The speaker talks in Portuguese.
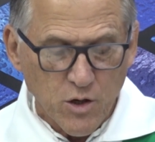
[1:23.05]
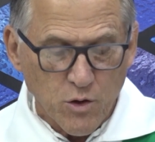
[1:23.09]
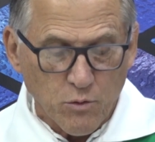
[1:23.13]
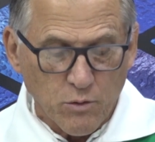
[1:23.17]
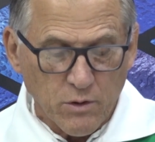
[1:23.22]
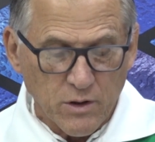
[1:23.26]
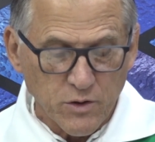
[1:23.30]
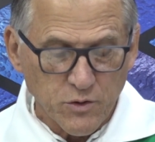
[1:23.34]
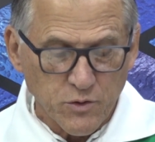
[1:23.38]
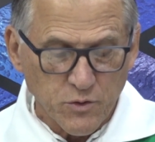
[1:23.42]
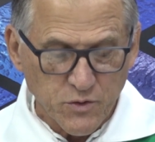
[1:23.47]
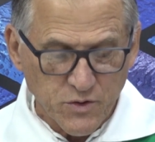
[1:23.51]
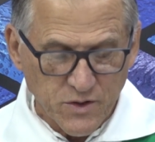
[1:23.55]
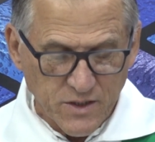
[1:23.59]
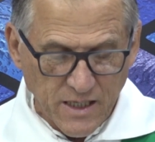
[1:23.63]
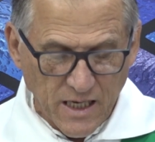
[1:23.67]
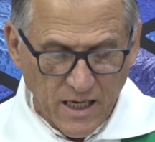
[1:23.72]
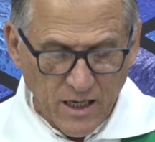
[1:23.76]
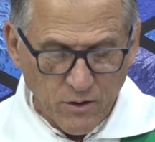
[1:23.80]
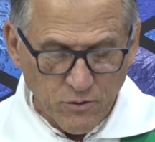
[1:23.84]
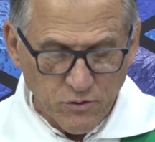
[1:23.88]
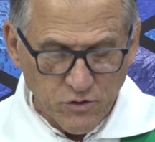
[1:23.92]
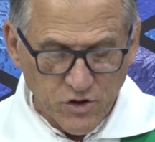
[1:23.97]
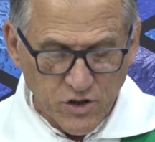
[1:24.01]
Quando o
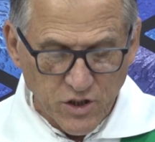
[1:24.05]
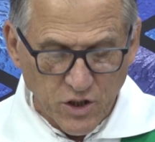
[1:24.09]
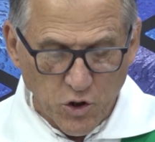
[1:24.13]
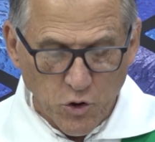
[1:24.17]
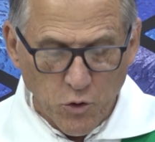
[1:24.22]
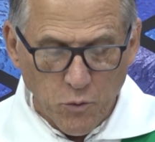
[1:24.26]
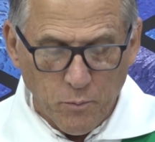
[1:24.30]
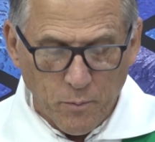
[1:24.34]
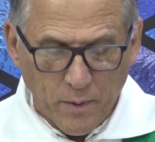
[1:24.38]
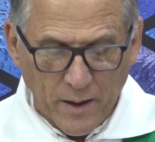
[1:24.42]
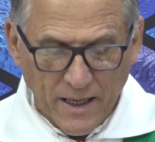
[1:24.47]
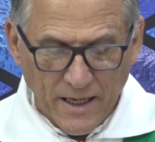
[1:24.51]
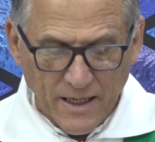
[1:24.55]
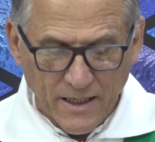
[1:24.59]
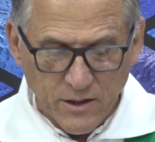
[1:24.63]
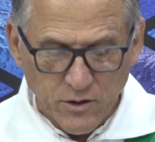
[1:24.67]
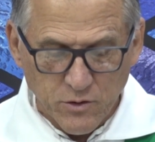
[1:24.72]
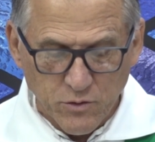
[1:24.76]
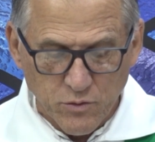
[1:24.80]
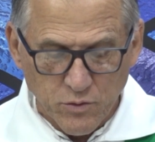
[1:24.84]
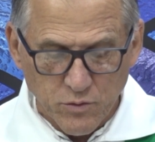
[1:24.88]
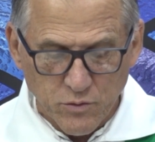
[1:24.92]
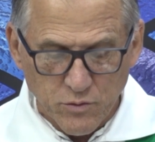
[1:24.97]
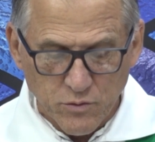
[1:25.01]
cego chegou
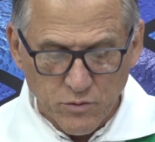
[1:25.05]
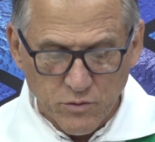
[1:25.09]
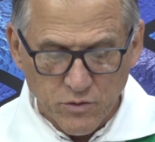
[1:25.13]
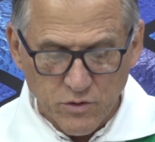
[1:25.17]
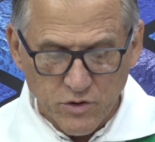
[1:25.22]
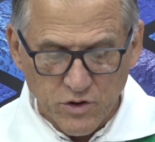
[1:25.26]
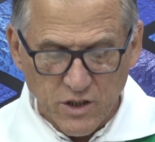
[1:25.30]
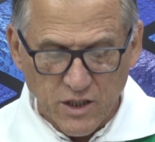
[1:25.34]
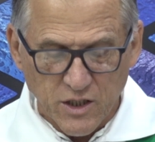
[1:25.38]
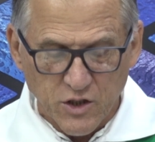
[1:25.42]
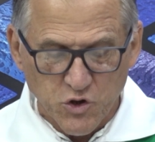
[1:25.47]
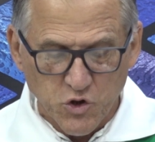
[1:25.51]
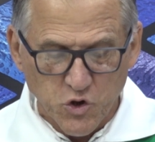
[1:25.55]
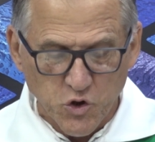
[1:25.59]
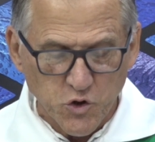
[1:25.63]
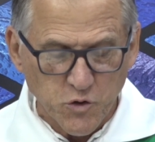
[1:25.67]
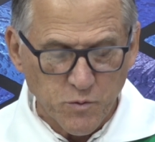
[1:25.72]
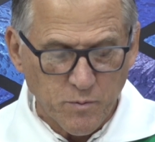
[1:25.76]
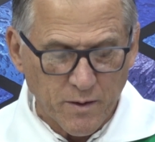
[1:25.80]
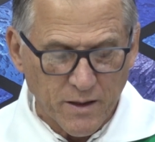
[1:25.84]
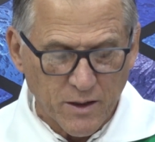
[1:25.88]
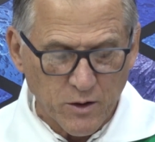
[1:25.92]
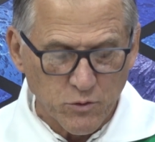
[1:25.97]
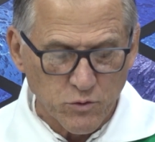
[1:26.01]
perto, Jesus
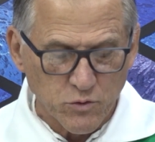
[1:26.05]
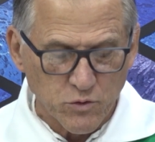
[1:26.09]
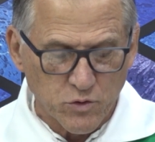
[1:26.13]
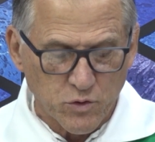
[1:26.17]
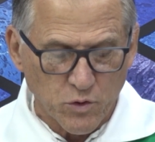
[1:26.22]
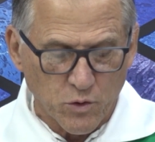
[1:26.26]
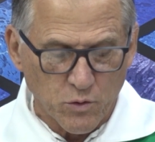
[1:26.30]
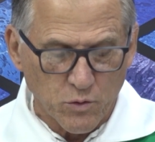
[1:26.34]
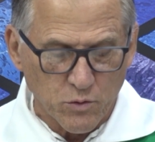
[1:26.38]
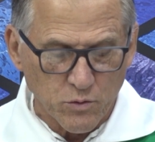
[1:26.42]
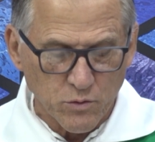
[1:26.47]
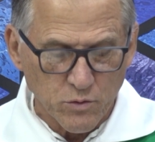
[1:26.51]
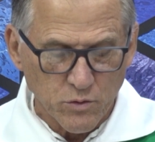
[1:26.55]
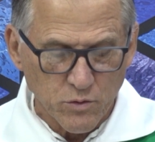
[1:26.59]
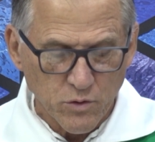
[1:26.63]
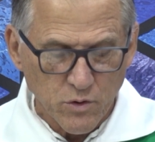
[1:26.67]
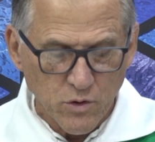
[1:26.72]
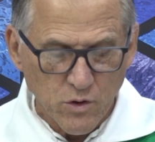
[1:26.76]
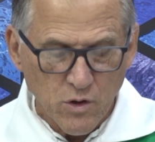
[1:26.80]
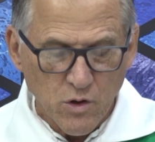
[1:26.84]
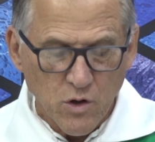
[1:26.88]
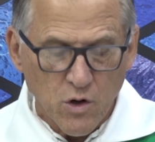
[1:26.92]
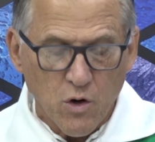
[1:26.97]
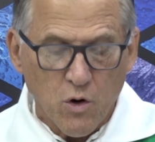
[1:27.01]
perguntou:
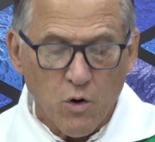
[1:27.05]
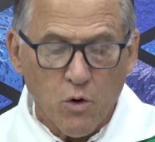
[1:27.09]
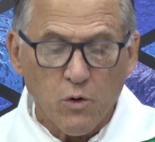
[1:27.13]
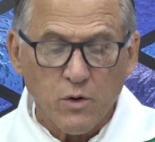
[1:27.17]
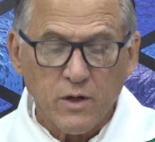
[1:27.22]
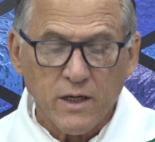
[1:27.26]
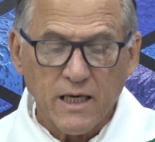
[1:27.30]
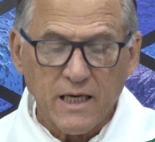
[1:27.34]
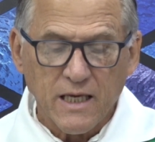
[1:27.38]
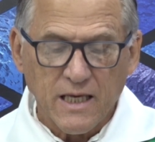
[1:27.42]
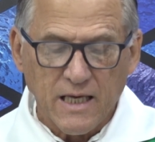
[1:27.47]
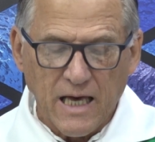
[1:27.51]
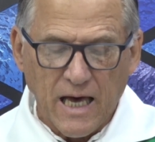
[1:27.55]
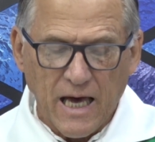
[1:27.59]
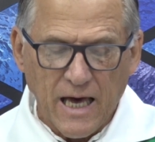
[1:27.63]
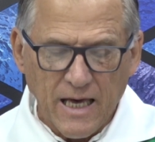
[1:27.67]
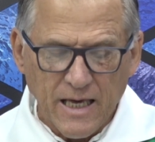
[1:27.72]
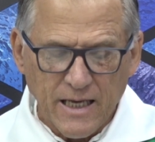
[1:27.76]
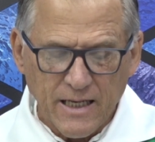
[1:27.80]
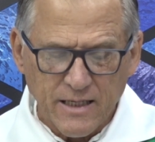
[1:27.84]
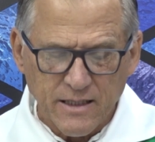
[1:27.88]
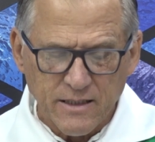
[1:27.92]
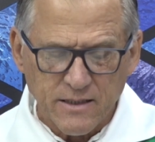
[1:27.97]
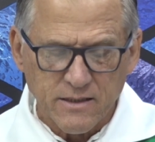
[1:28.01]
O que
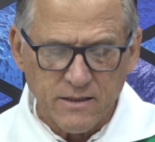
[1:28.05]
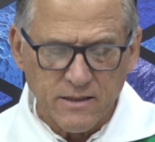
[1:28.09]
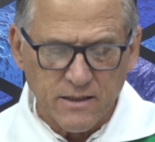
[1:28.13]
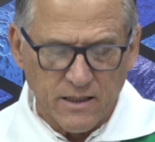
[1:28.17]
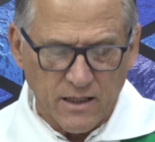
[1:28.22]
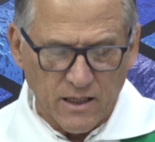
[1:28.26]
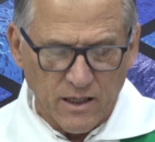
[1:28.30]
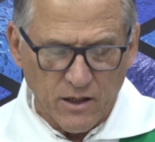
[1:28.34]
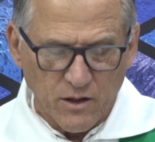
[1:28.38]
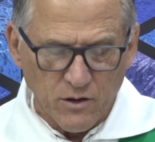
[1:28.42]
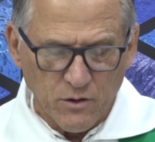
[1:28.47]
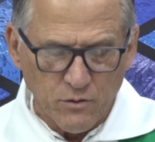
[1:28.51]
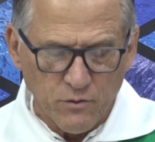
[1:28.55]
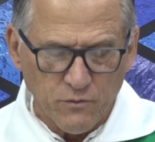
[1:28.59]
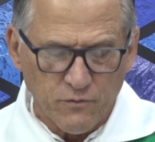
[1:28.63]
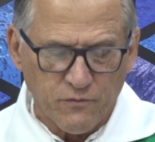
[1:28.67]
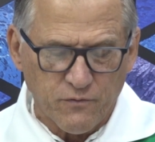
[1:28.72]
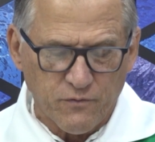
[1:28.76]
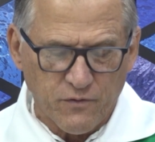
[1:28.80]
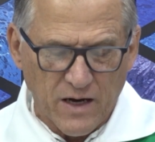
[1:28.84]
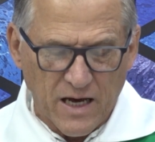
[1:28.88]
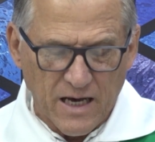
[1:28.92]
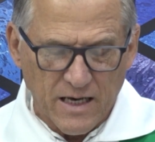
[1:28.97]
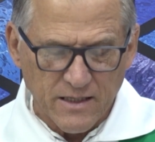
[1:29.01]
queres que eu
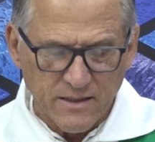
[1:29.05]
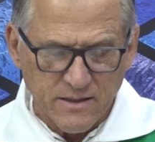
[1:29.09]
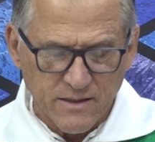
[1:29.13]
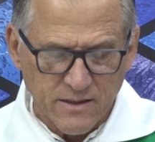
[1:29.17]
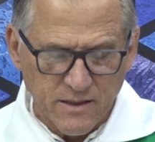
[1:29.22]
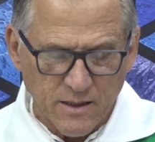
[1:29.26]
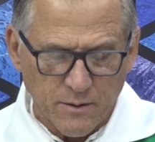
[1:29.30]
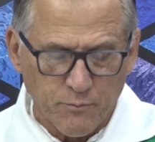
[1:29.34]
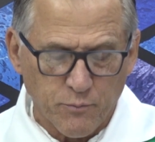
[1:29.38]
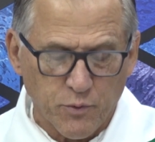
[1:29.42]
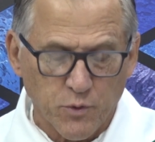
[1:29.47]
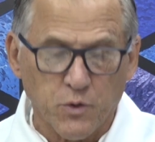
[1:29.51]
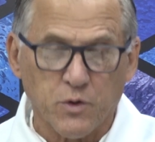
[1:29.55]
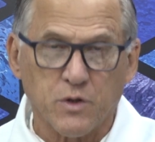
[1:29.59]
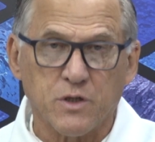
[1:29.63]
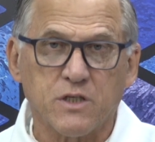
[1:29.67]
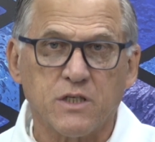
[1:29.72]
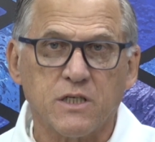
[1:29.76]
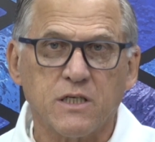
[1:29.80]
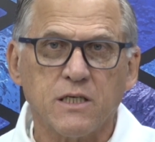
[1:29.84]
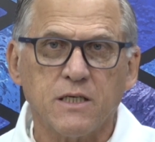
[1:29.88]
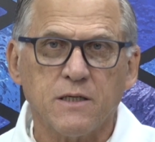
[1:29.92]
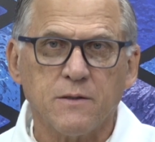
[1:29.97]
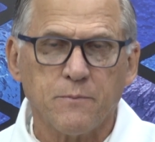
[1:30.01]
faça por
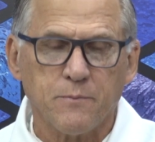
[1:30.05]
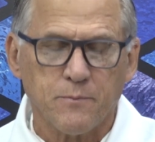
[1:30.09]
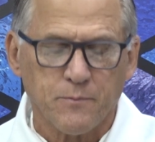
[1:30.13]
ti?